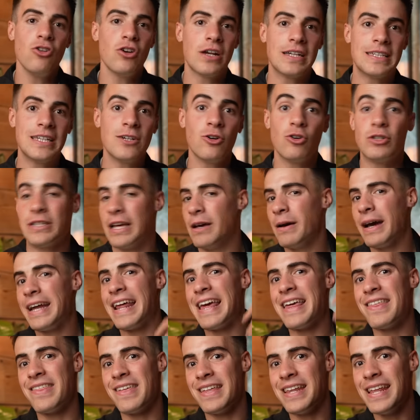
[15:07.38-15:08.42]
lo que tengo, ya
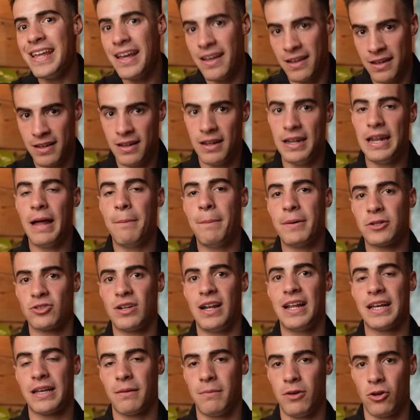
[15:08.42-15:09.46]
agradeceré la persona a
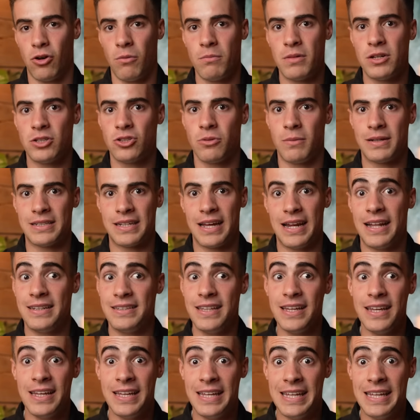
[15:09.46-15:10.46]
la que me convierto más adelante